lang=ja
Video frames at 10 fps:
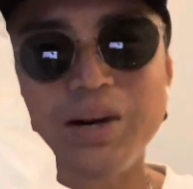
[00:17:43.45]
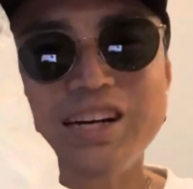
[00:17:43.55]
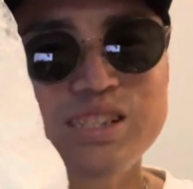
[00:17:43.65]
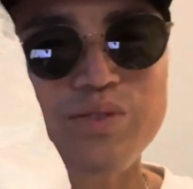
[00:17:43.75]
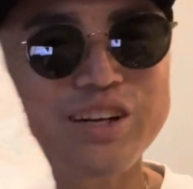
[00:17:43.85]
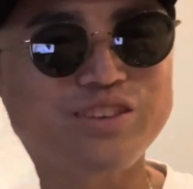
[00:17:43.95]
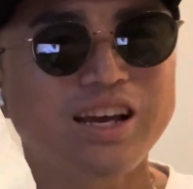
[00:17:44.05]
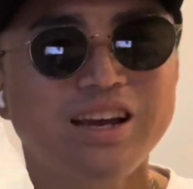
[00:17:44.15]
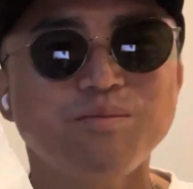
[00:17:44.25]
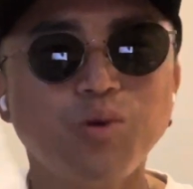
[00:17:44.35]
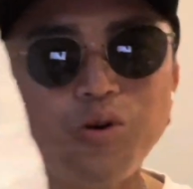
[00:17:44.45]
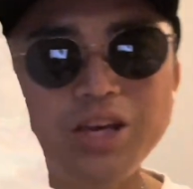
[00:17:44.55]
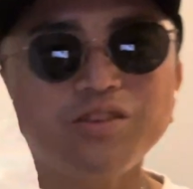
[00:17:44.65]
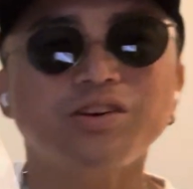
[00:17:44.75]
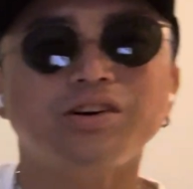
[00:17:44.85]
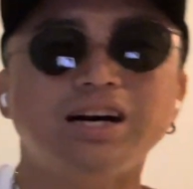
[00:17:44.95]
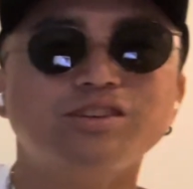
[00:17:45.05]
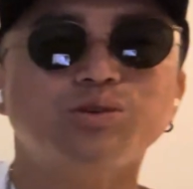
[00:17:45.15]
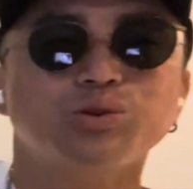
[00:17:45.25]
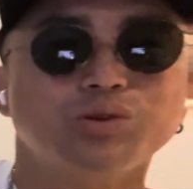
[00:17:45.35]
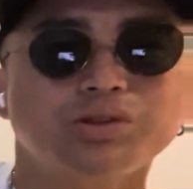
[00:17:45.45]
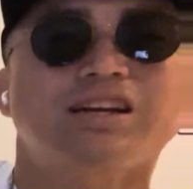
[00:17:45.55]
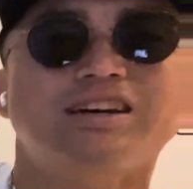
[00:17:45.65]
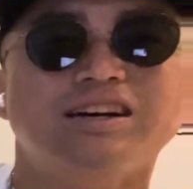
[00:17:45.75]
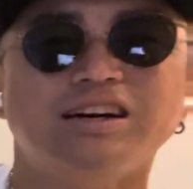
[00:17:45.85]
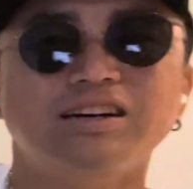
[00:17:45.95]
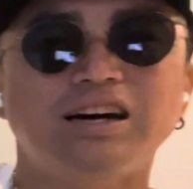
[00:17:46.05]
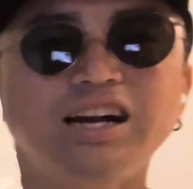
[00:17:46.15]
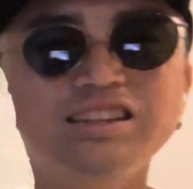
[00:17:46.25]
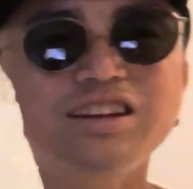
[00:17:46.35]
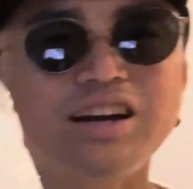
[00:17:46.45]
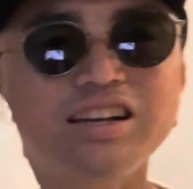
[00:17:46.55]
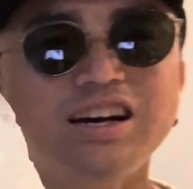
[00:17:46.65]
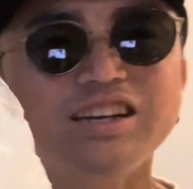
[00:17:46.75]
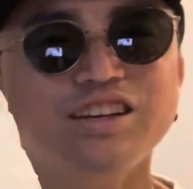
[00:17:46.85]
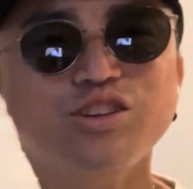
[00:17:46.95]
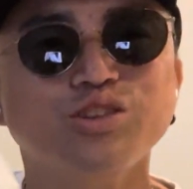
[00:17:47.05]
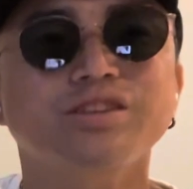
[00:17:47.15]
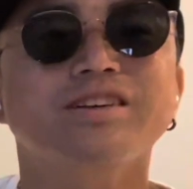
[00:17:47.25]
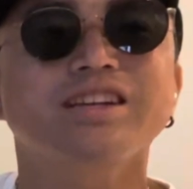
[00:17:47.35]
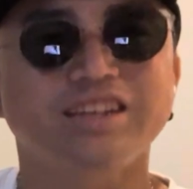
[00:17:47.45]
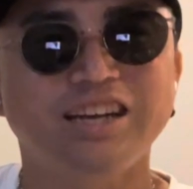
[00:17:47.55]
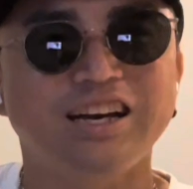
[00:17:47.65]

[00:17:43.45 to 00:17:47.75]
マックスバリューでもう1個ある方取ったら空いてる穴開いてるよって言われて